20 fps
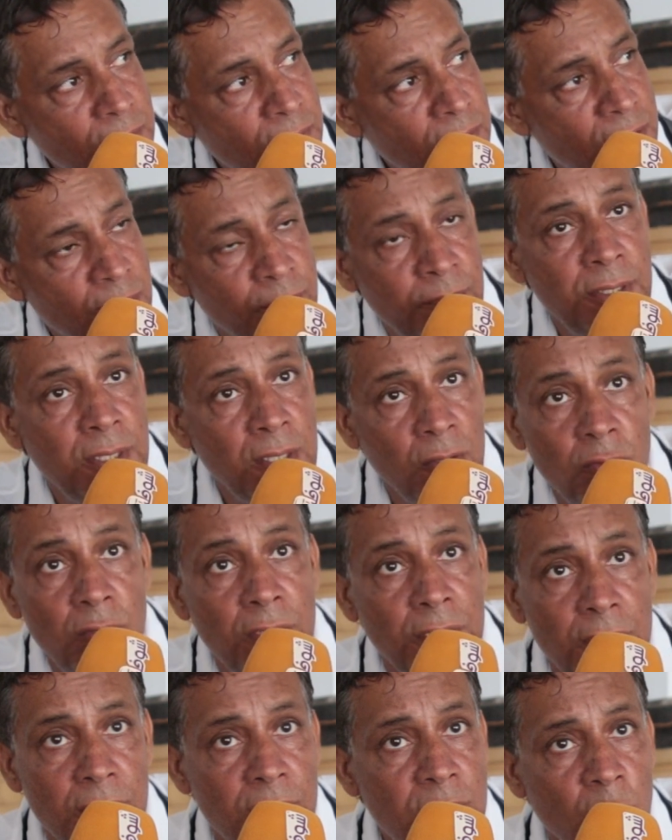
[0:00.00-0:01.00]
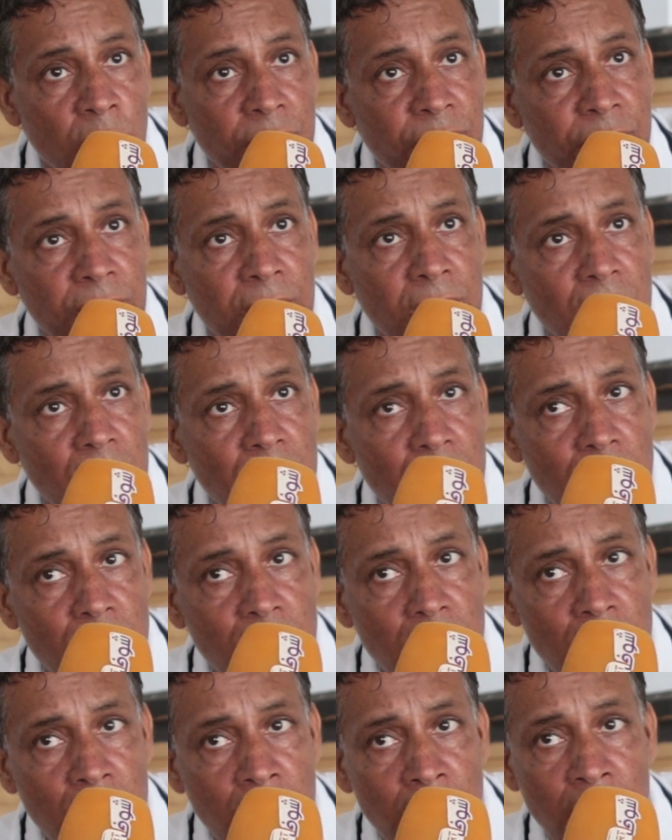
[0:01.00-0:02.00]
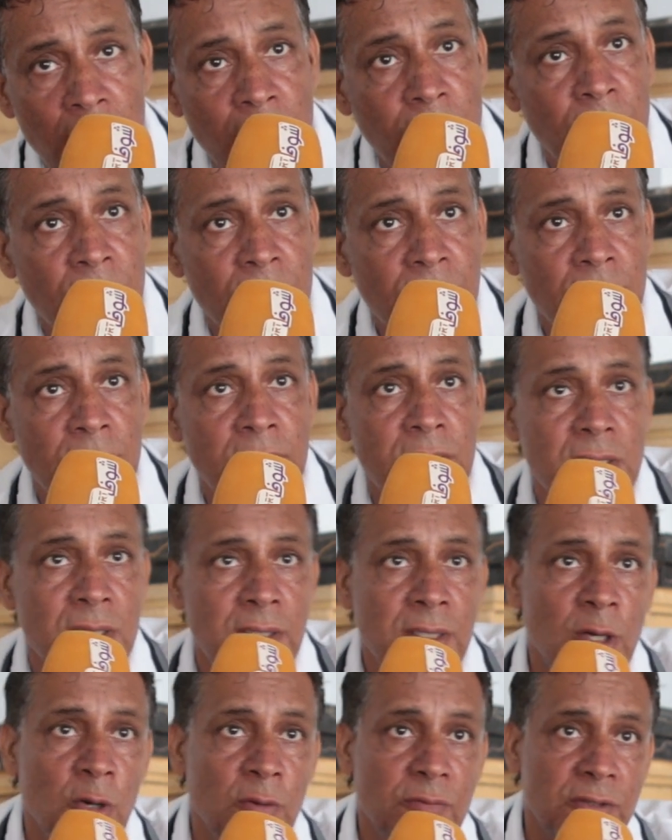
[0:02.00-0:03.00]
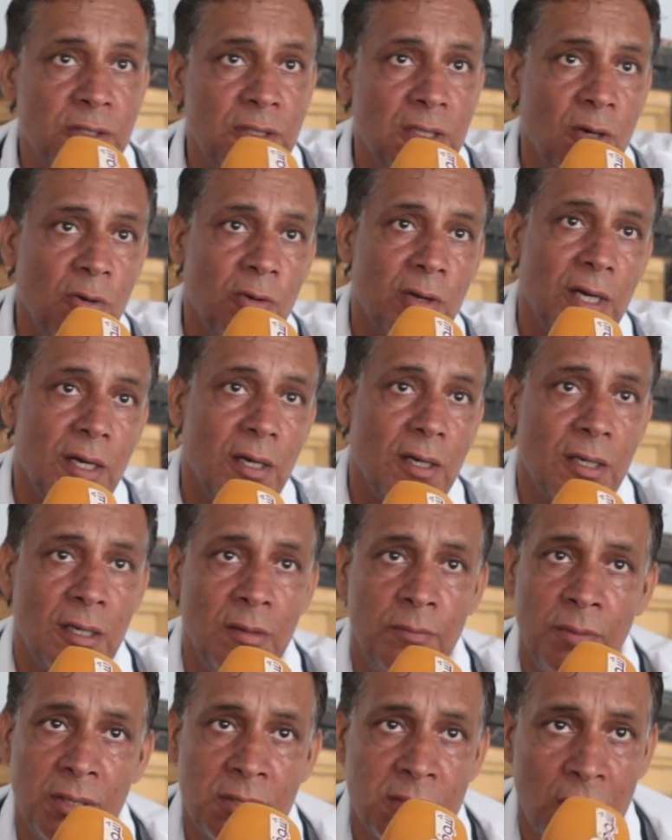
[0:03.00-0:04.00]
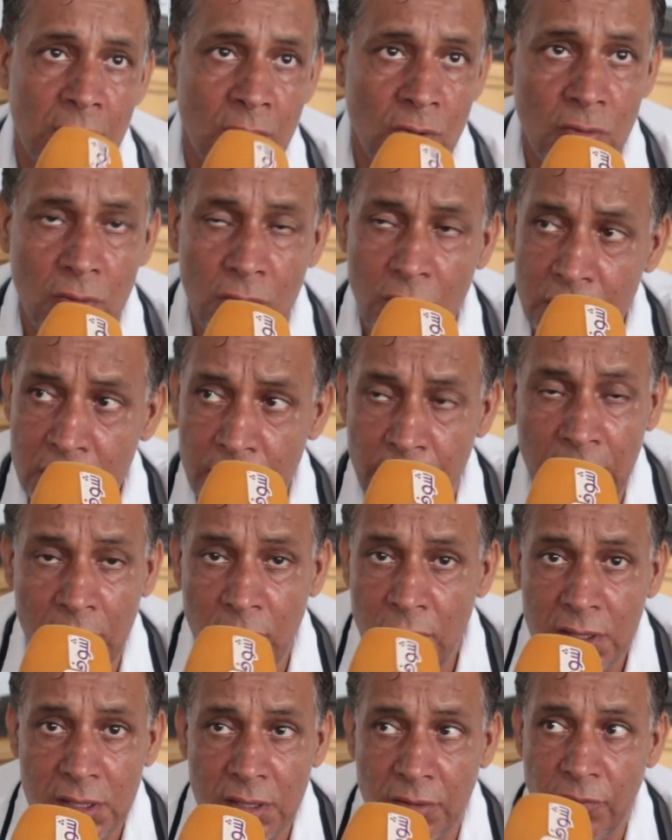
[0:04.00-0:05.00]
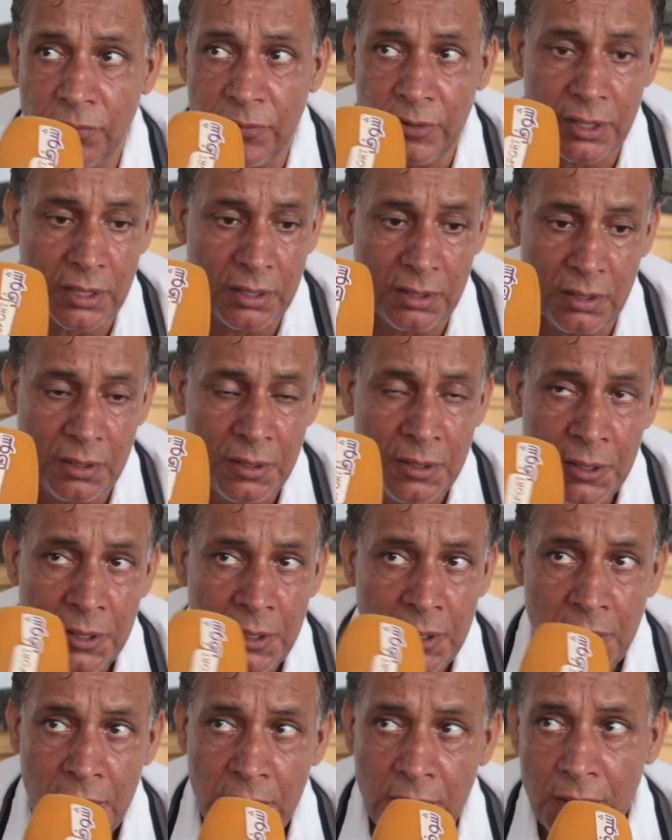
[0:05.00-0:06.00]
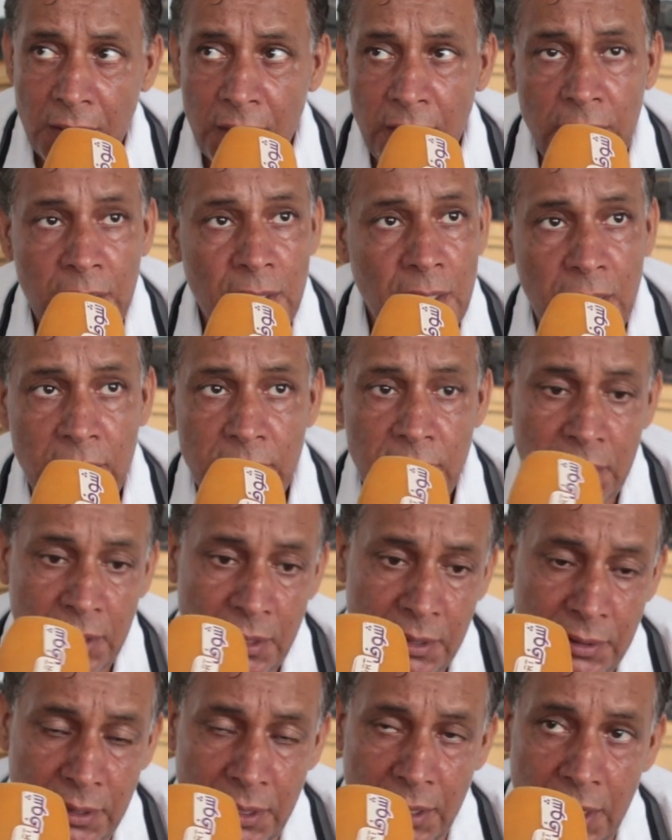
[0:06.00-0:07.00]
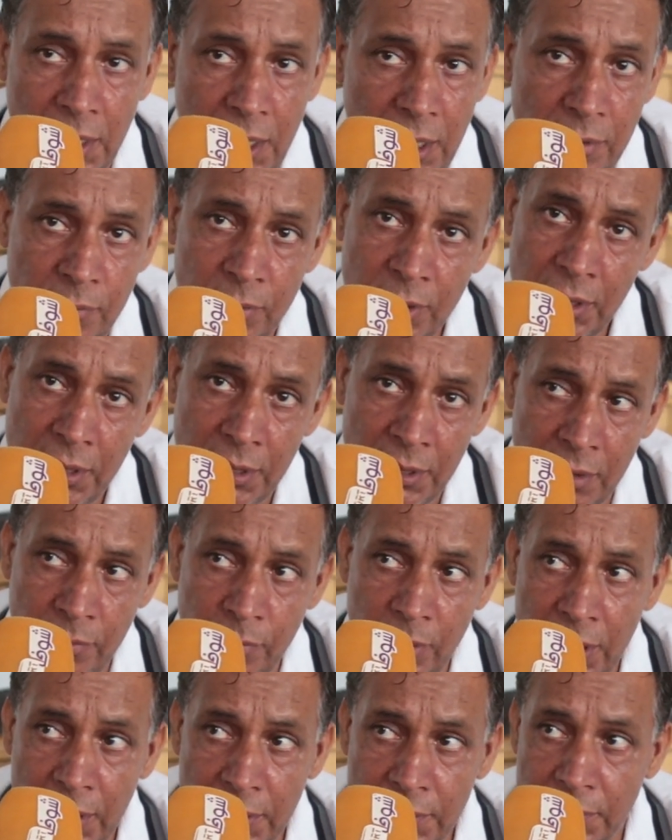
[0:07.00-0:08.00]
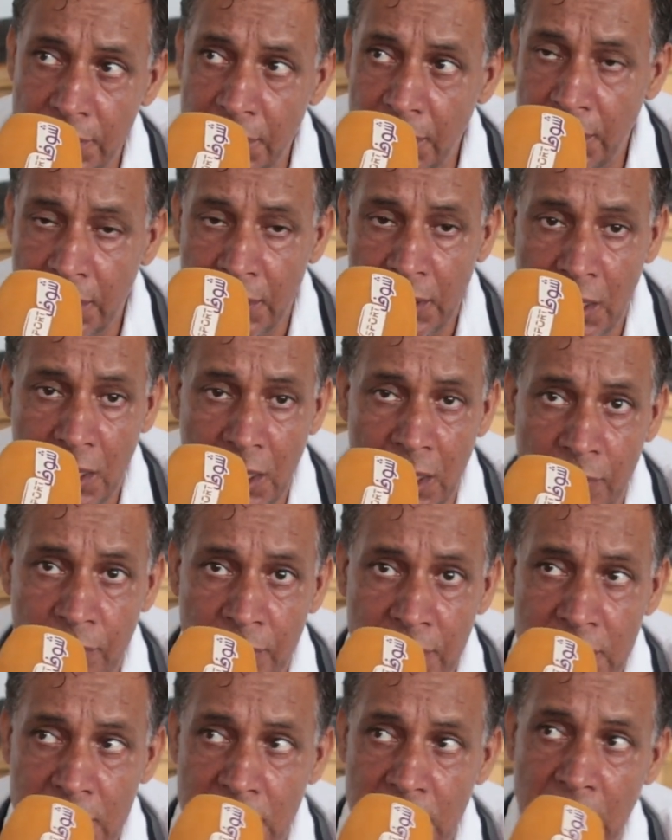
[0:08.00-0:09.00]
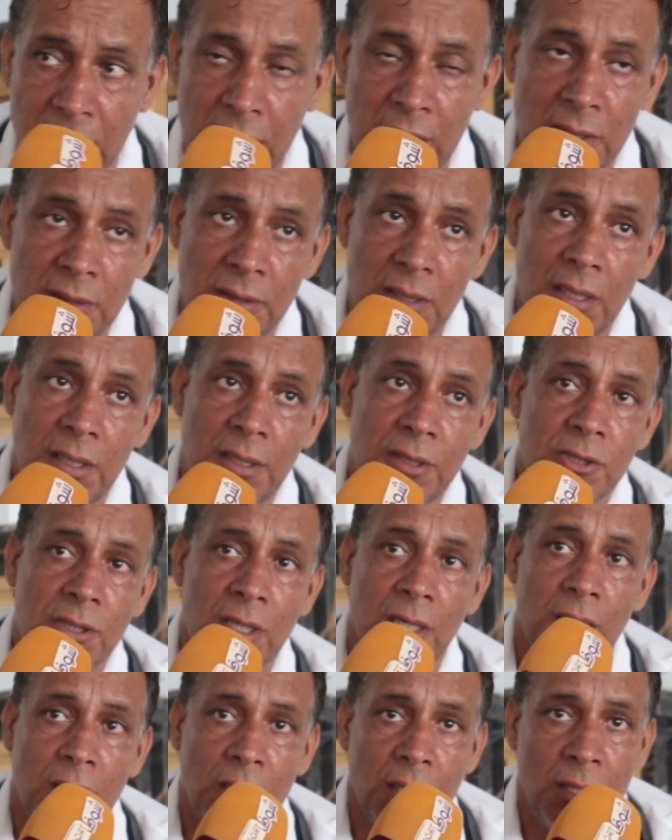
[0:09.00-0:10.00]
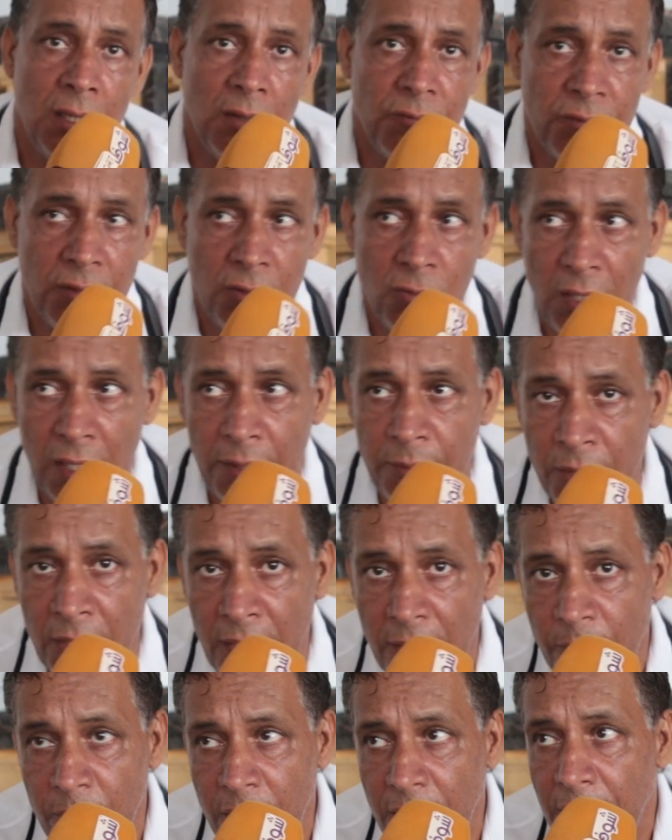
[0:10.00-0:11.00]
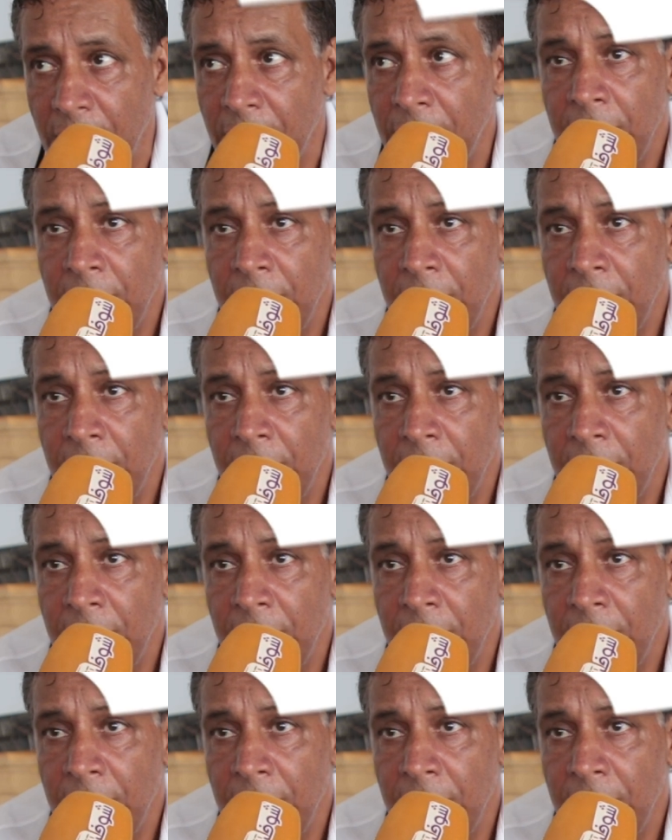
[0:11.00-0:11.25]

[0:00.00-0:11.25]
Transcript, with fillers: نتمناو ليه التوفيق لان ماشي نتسناو في الدوره كما تنقول نتمناو ليه التوفيق آه، لان غادي ينادي على اللاعبين لان بلد ديالنا قميص ديالنا هذا اللي شاركنا فيه ولعبنا به